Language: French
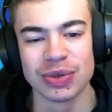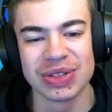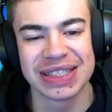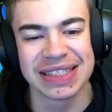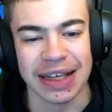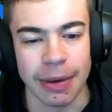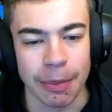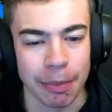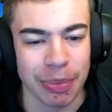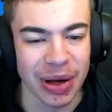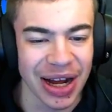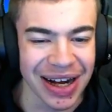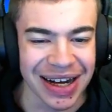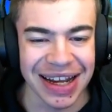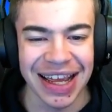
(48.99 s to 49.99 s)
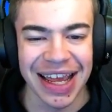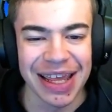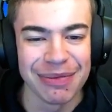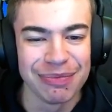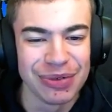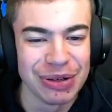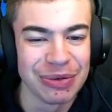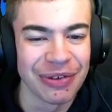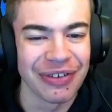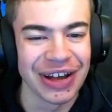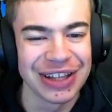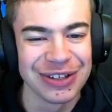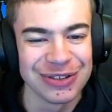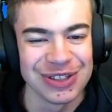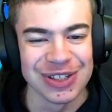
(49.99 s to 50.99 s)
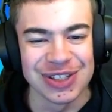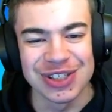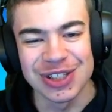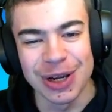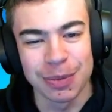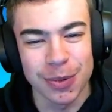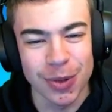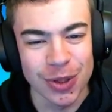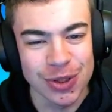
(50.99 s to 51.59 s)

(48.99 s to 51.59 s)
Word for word: Donc, ça, pareil. Boum, on va tout de suite se le